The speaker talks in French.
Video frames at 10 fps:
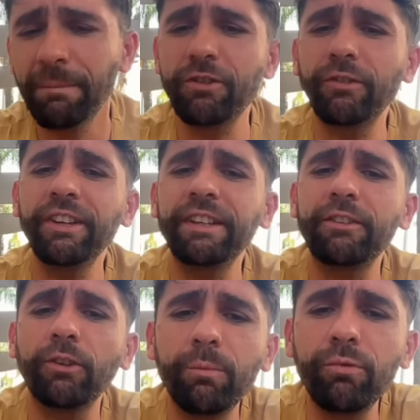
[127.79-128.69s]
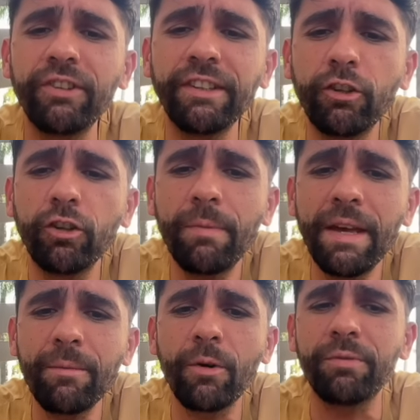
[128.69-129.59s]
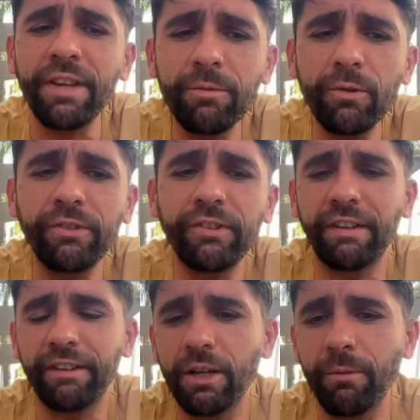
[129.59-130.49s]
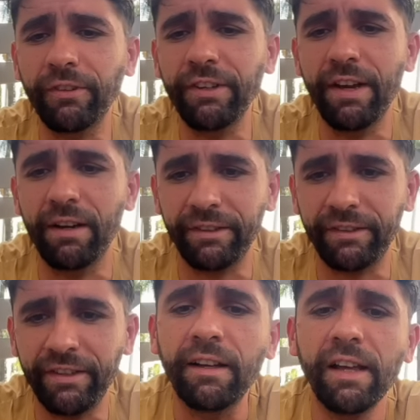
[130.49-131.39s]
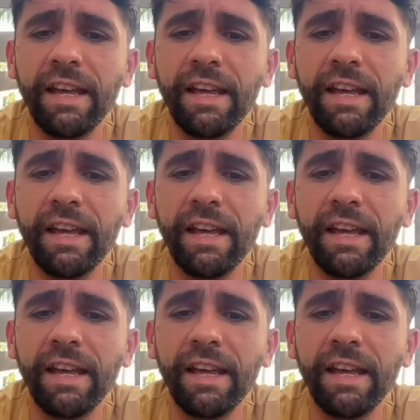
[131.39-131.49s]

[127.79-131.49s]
Mais je sais qu'ils auraient pu s'aider eux-mêmes bien mieux s'ils avaient commencé à investir.